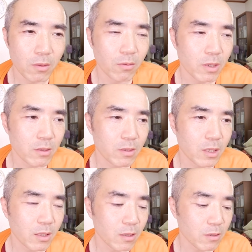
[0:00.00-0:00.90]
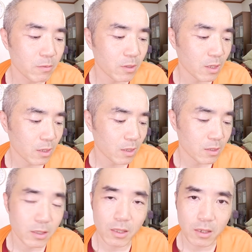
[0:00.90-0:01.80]
農薬使ってるもんであか
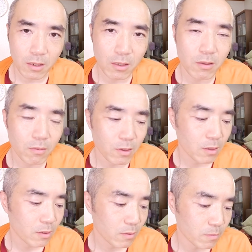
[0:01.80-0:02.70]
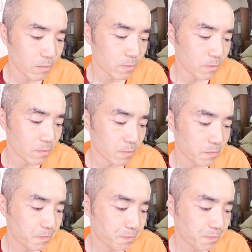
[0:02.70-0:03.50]
んじゃないかなこれうん